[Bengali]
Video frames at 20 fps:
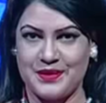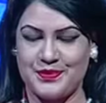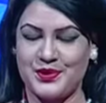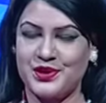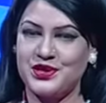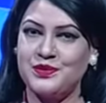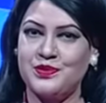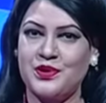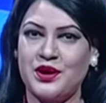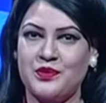
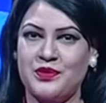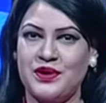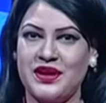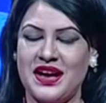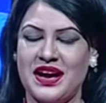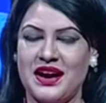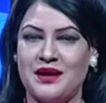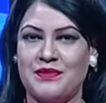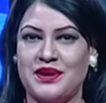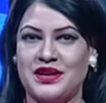প্রতি পর্বে
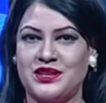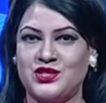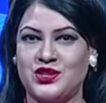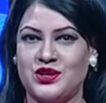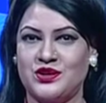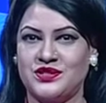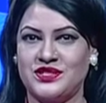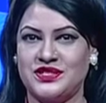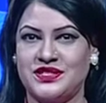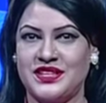আমরা
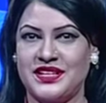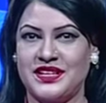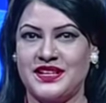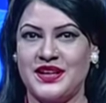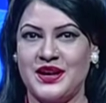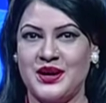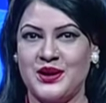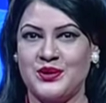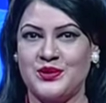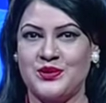চলচ্চিত্রের
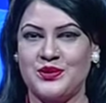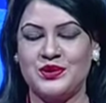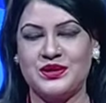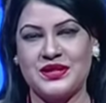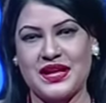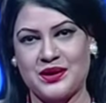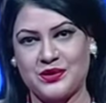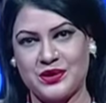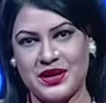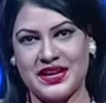কোনো
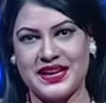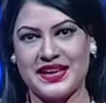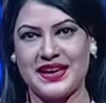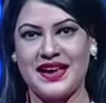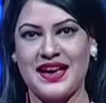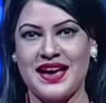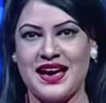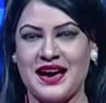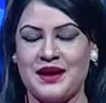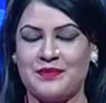তারকাকে
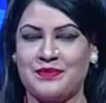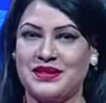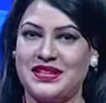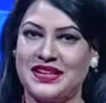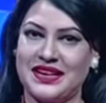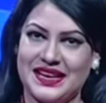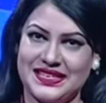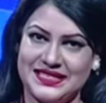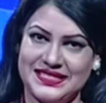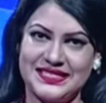
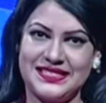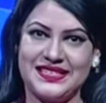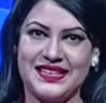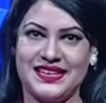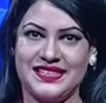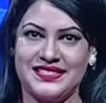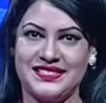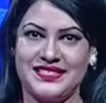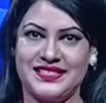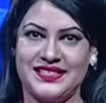আপনাদের কাছে নিয়ে
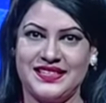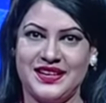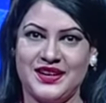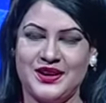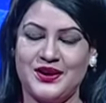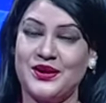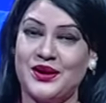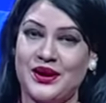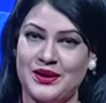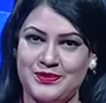আসি
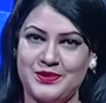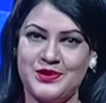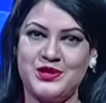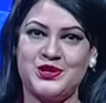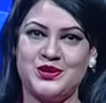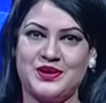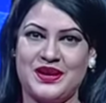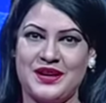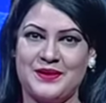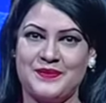গল্প
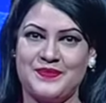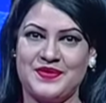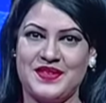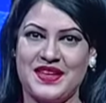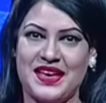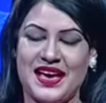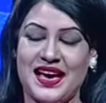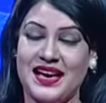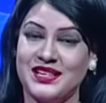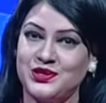শোনাই
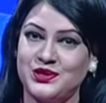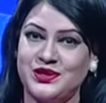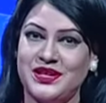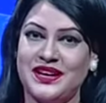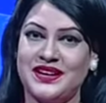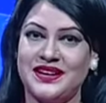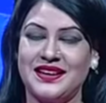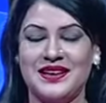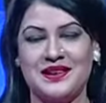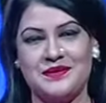আজও
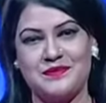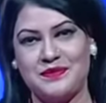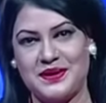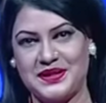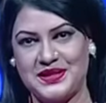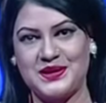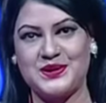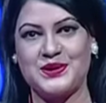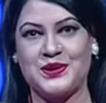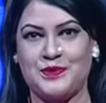তার
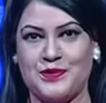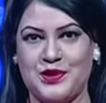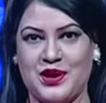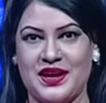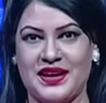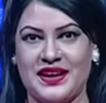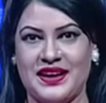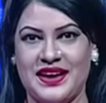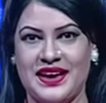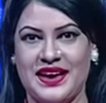ব্যতিক্রম
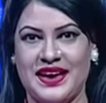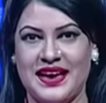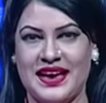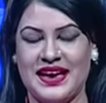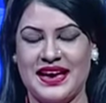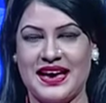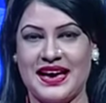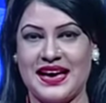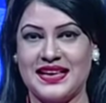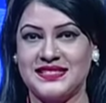নয়
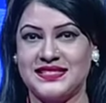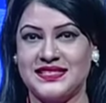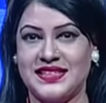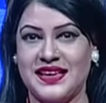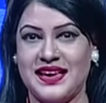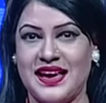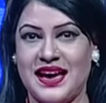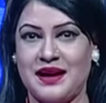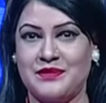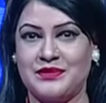আজকে
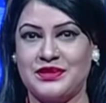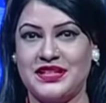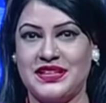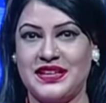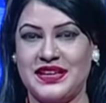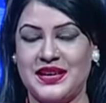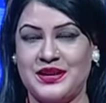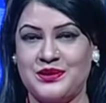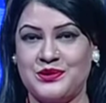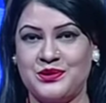আমাদের
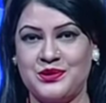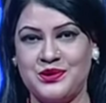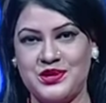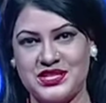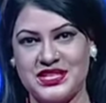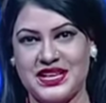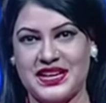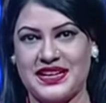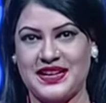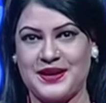এই
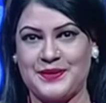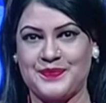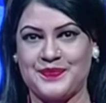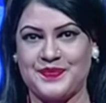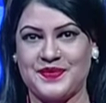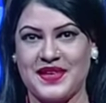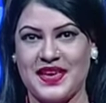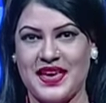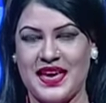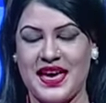অনুষ্ঠানে
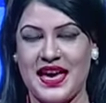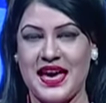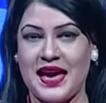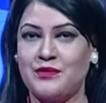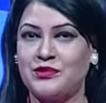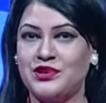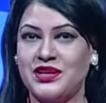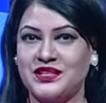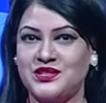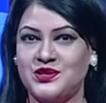
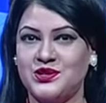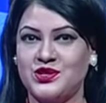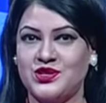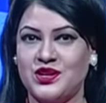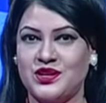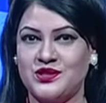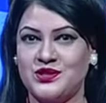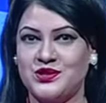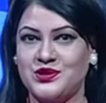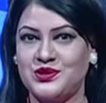এমন একজন
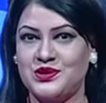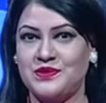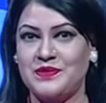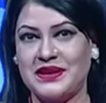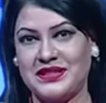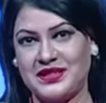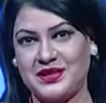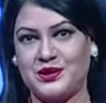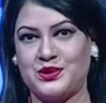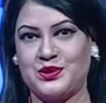চলচ্চিত্র
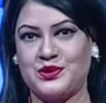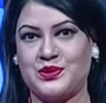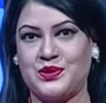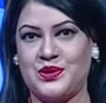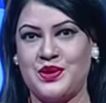ব্যক্তিত্ব